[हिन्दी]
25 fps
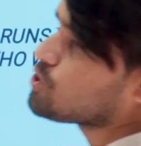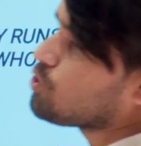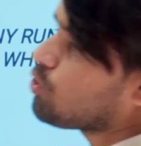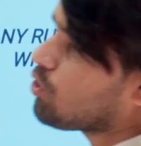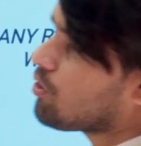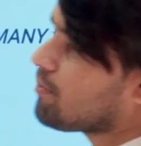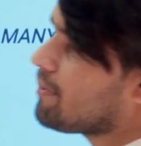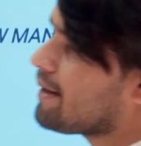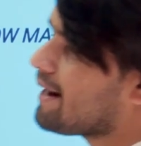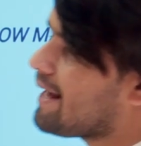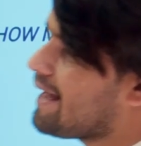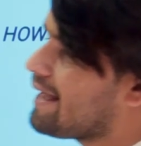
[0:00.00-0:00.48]

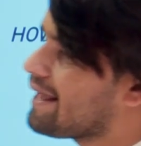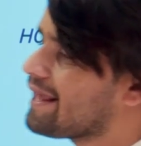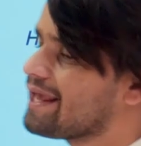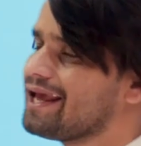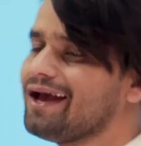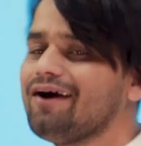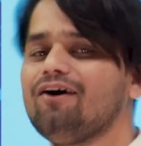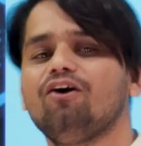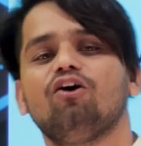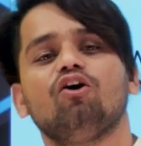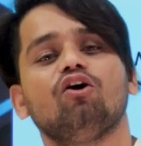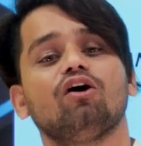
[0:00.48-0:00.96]
स्कोर
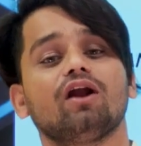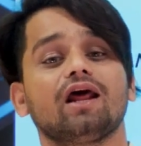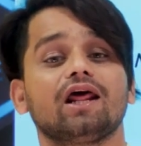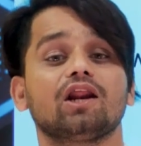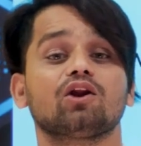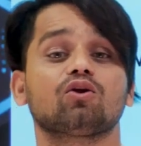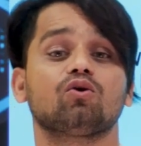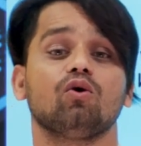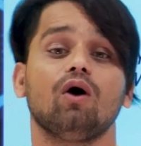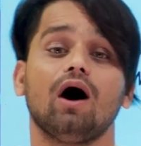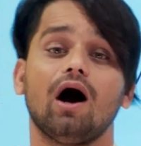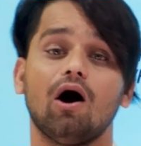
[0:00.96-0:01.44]
बनाएंगे और
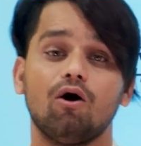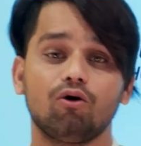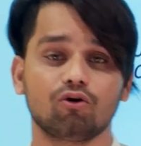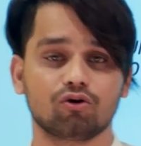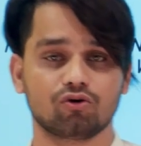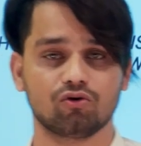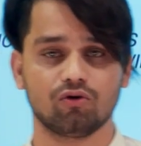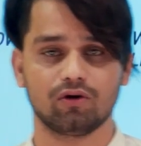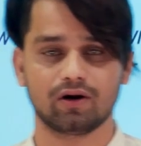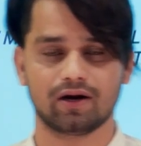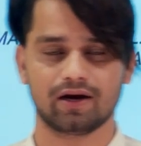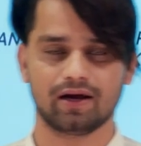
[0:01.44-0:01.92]
इनको
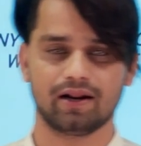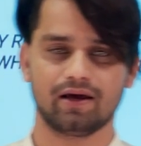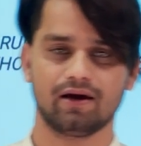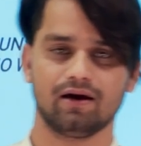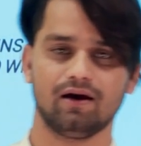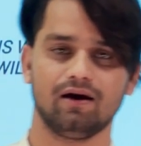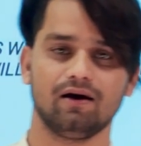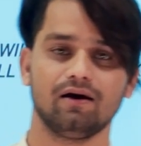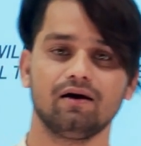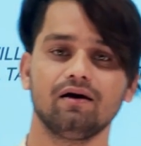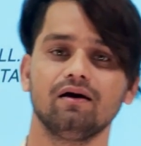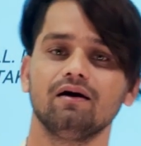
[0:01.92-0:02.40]
आउट कौन
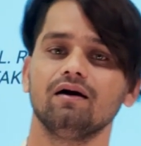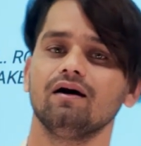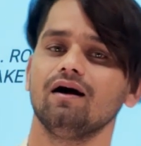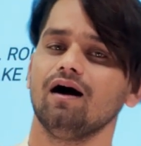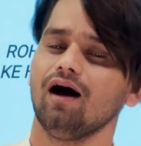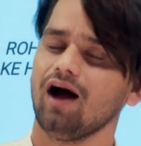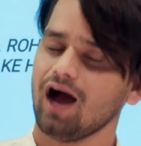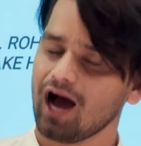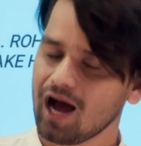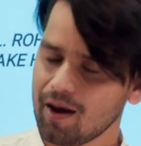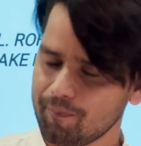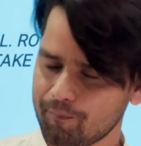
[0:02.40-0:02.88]
करेगा
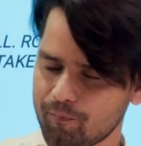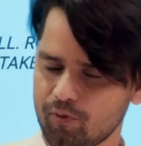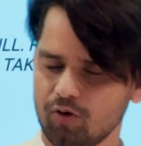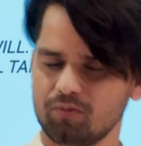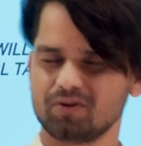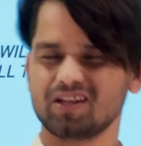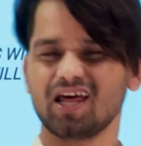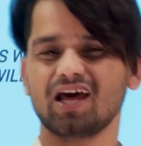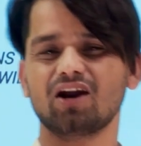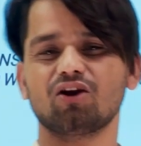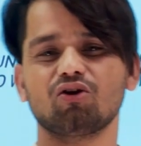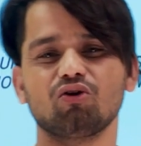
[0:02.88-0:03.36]
आपको
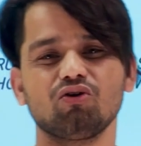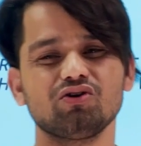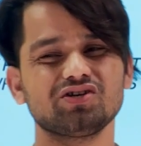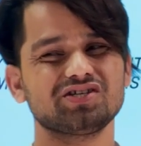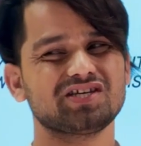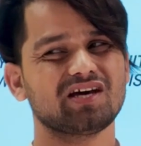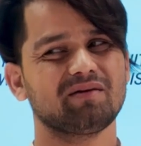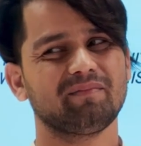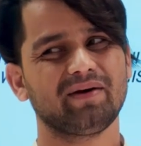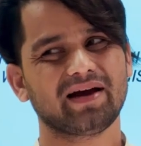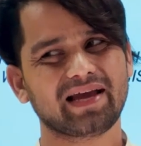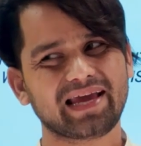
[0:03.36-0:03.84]
पता है रोहित
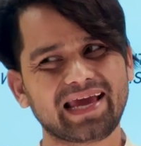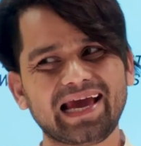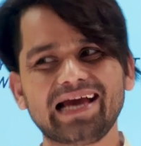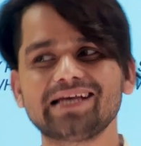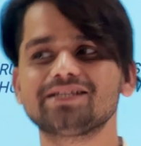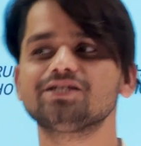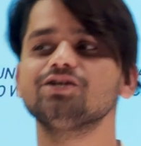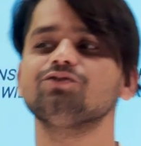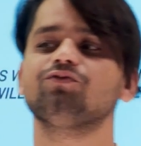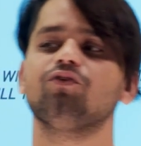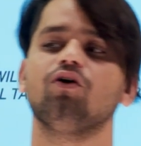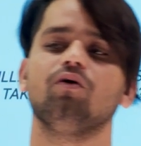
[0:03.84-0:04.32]
शर्मा
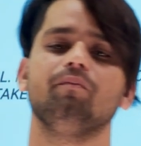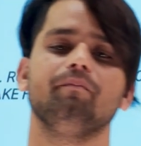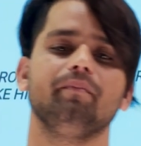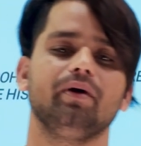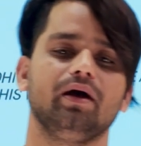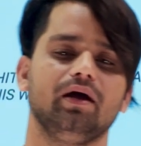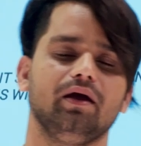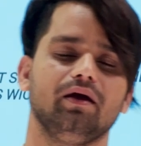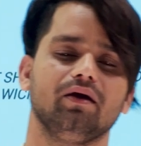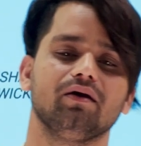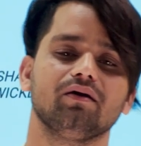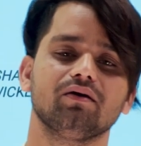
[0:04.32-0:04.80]
कैसी फॉर्म
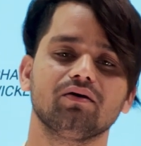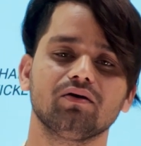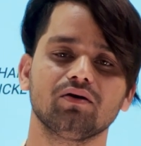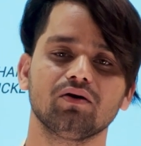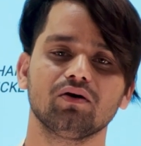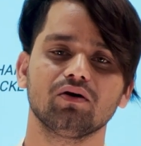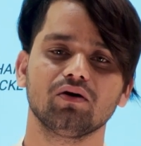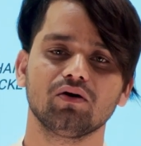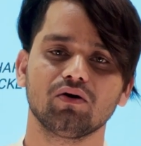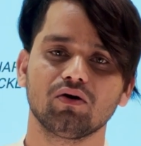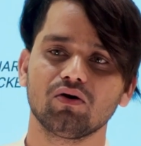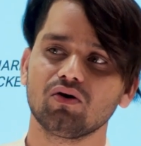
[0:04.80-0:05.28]
में
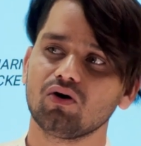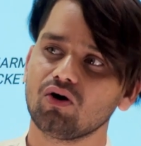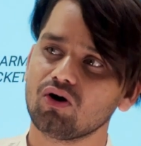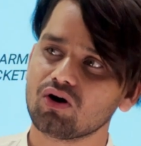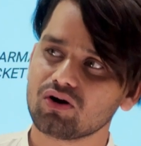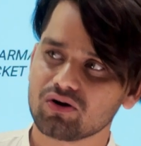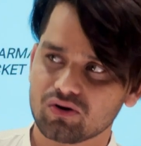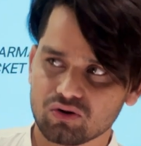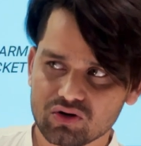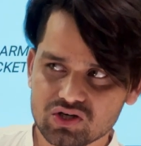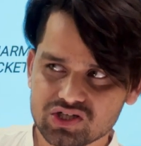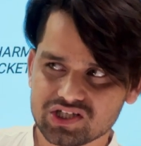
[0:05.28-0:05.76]
है
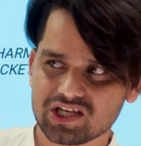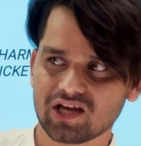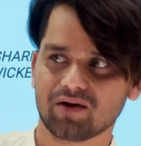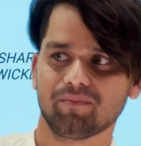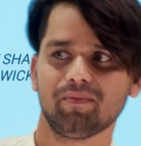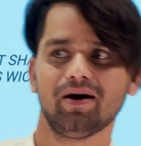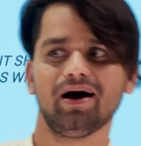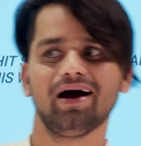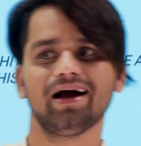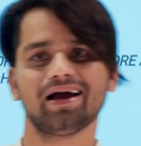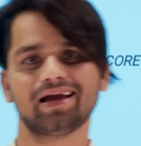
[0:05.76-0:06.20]
और रोहित शर्मा